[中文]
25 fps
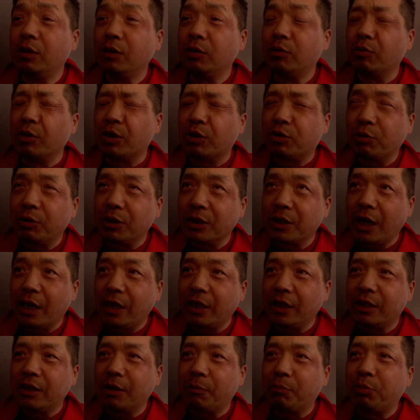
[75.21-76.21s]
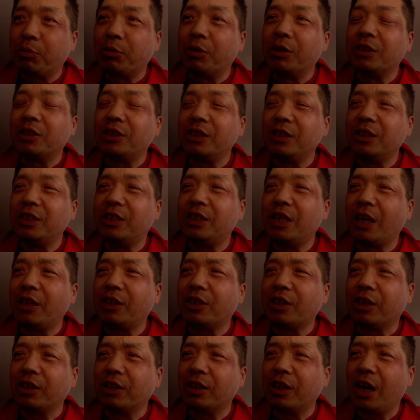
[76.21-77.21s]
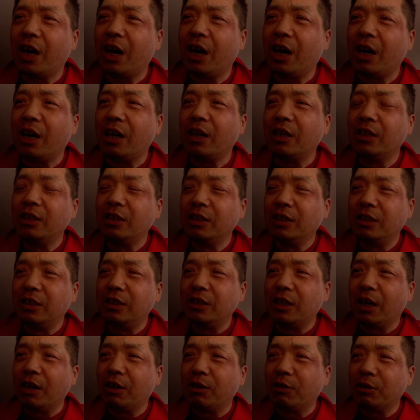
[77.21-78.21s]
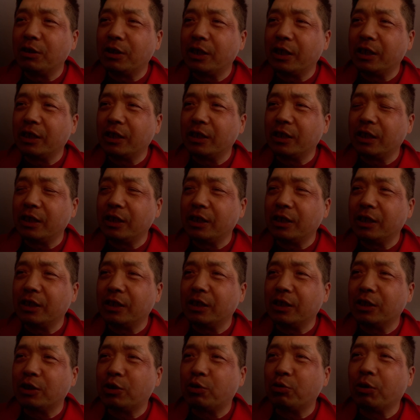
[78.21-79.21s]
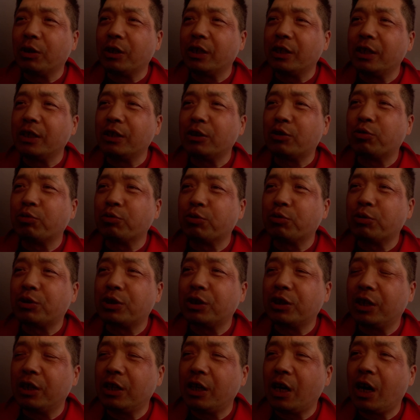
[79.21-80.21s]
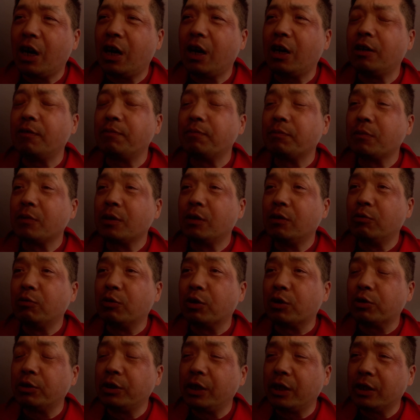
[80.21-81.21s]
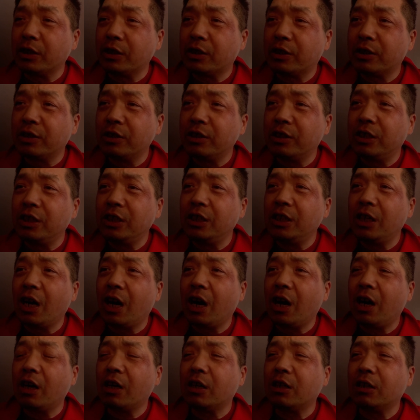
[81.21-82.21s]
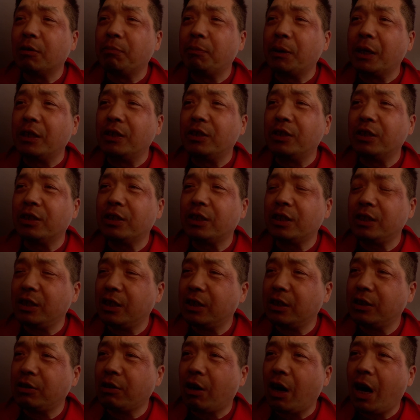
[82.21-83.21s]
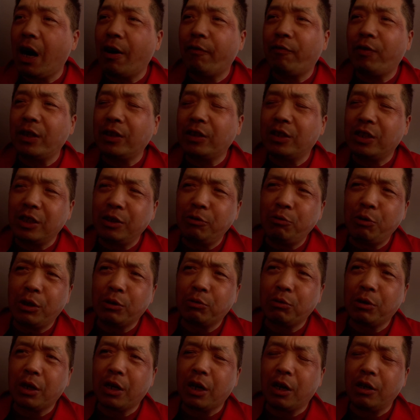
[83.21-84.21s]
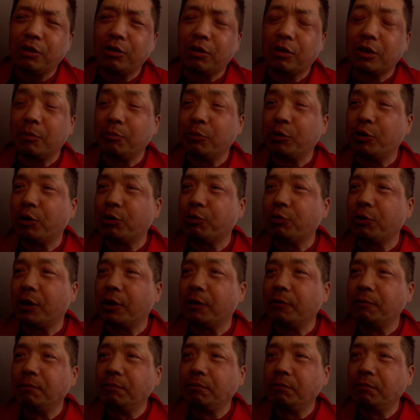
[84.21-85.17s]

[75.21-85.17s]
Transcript: 我说我在这个布尔津县城啊，然后这个这个坐了一个出租车呀，我说那个司机呀和北京的一个叫阿凡提乐队还是叫什么乐队。